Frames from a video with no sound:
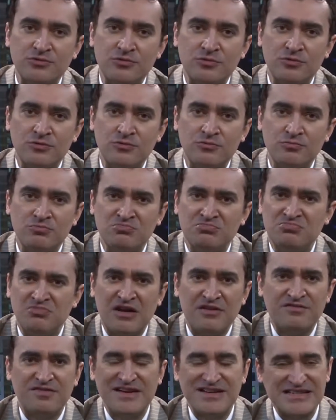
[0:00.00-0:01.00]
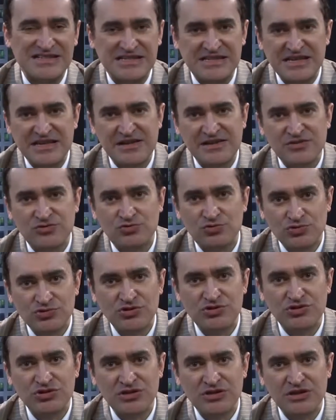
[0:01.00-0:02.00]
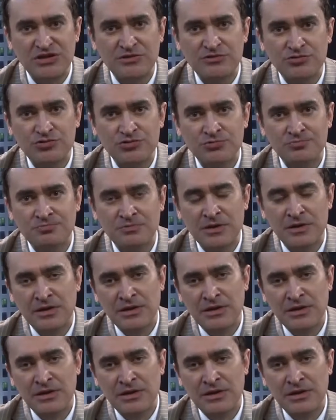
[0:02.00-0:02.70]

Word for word: com afazeres cotidianos.